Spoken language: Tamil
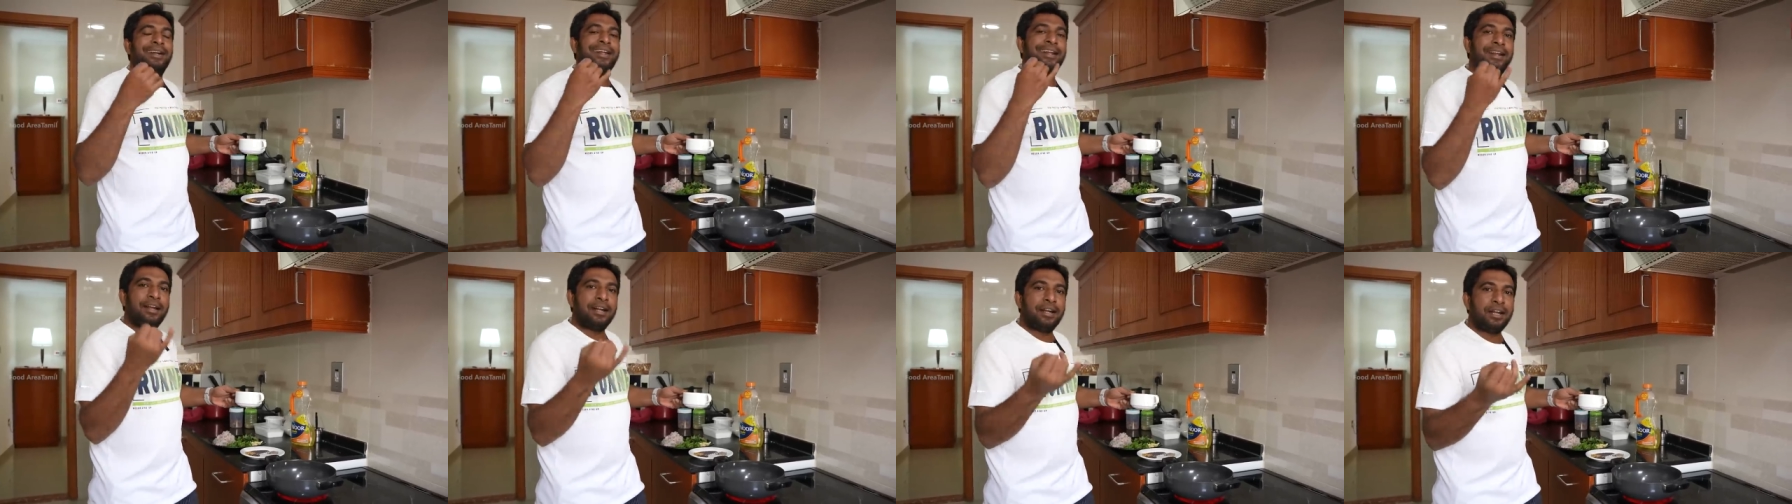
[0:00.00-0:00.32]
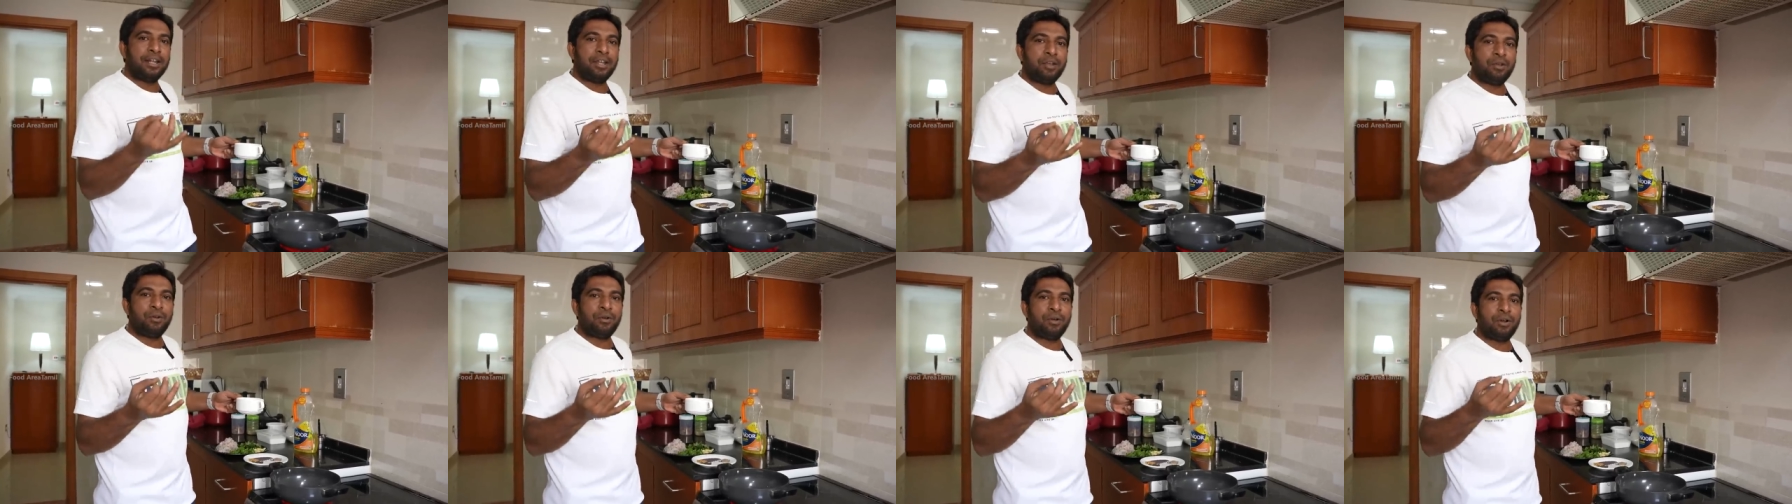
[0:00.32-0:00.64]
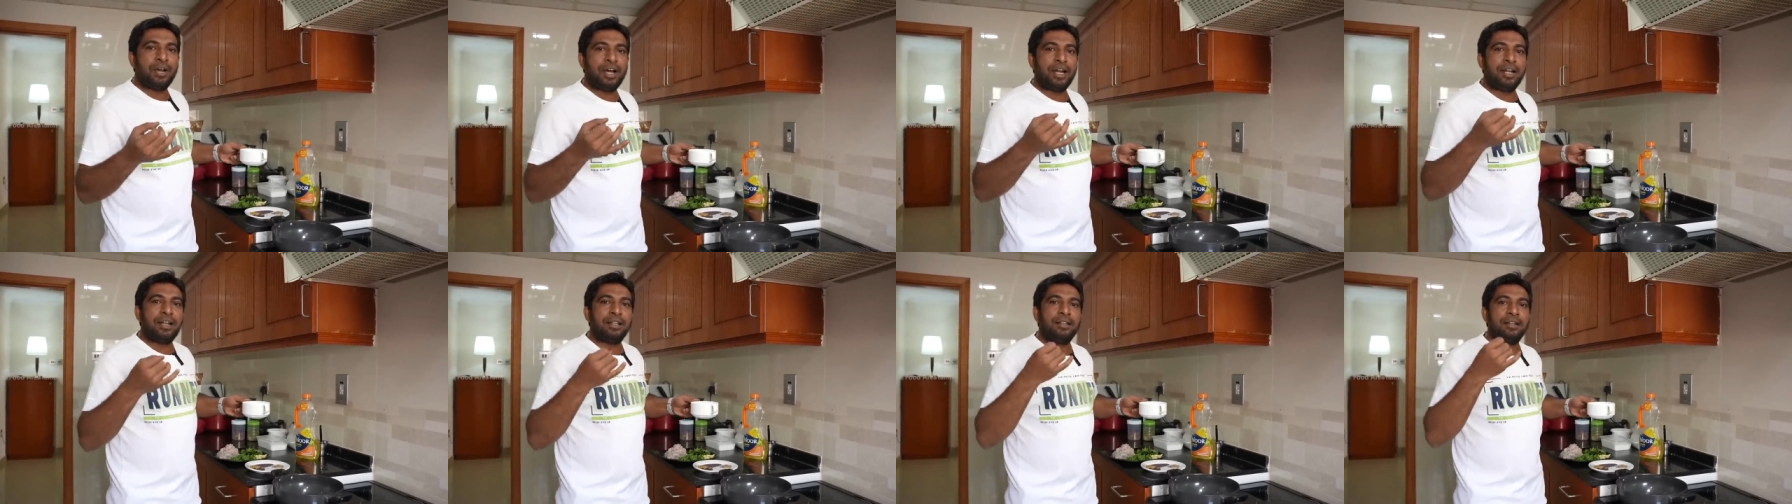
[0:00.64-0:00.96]
கடலெண்ணெயோ
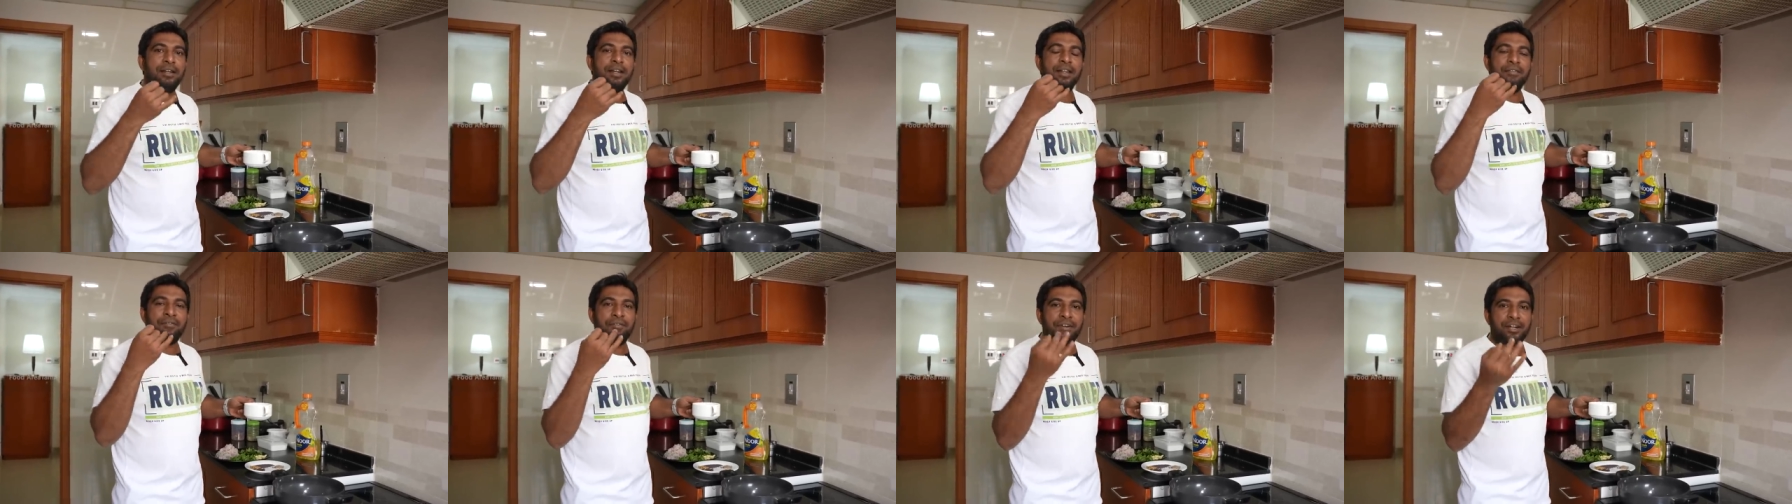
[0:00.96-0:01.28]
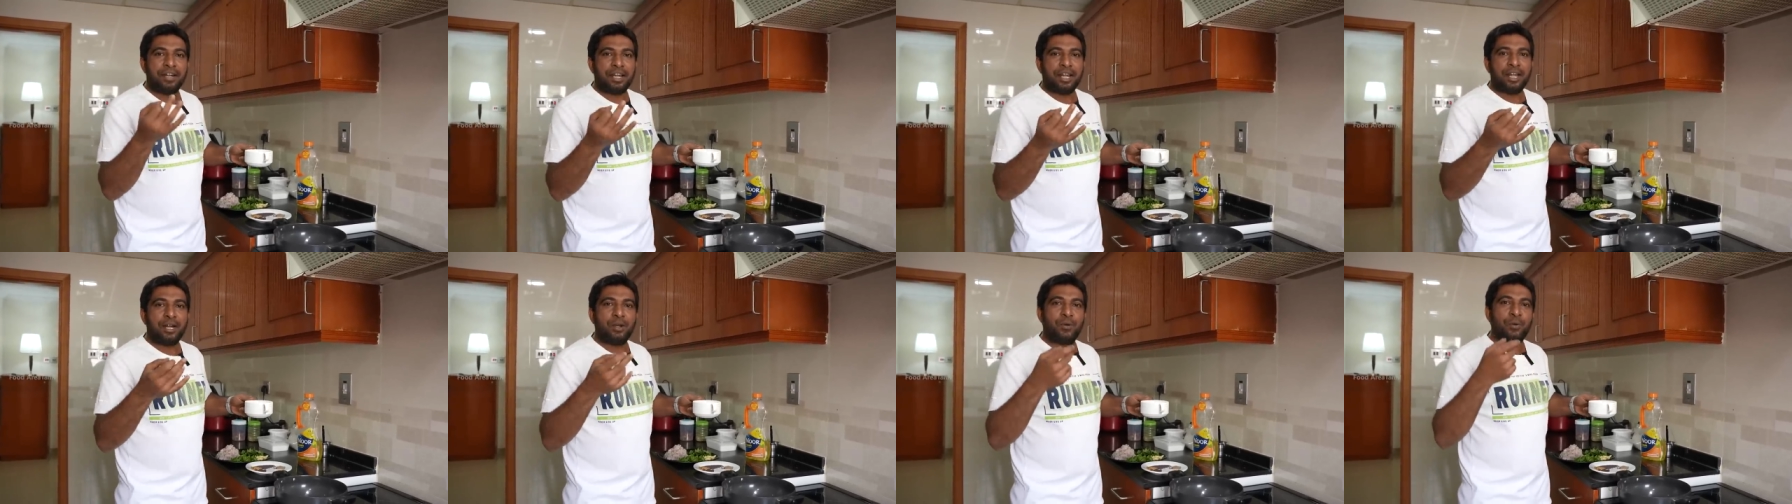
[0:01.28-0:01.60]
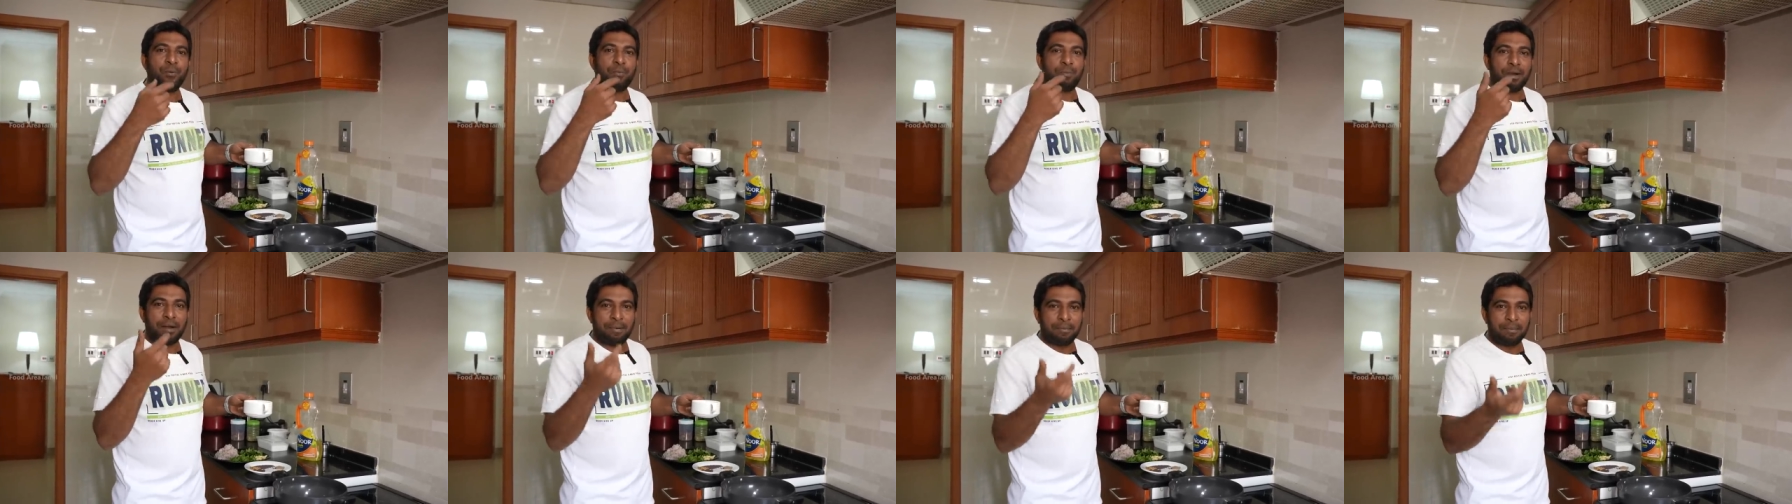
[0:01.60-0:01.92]
அல்லது ரீஃபண்ட்
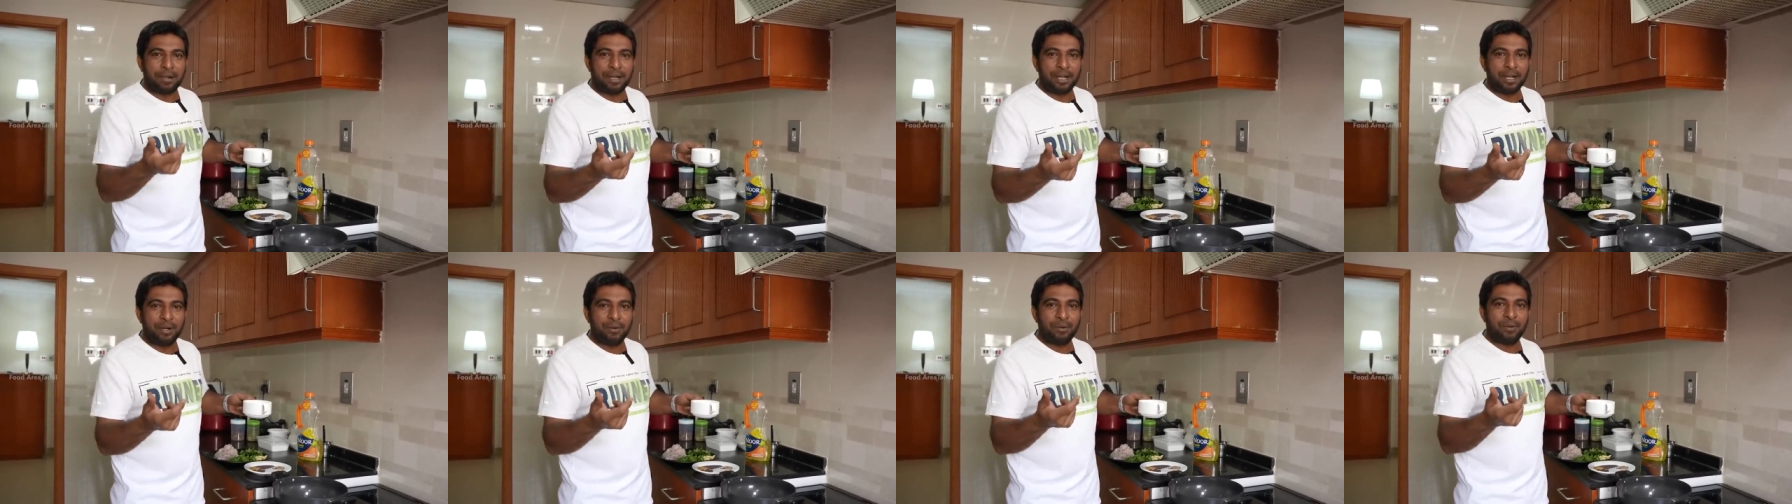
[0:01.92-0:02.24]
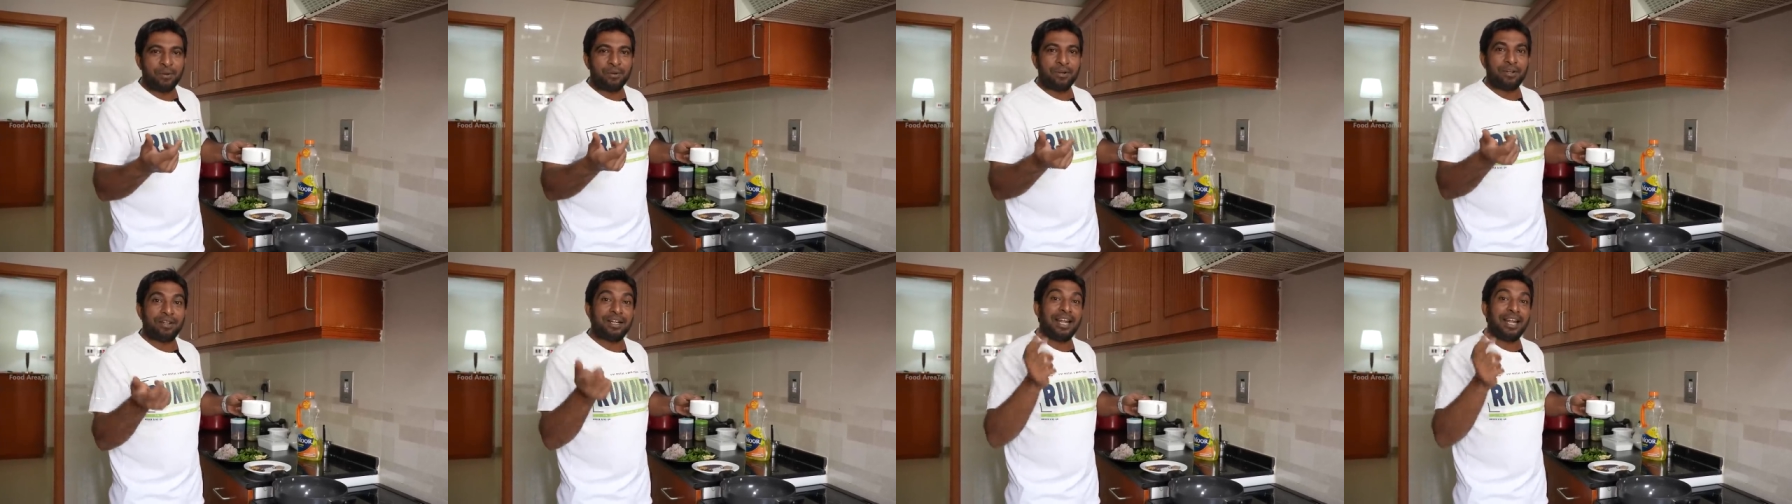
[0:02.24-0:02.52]
ஆயிலோ பாம் ஆயிலோ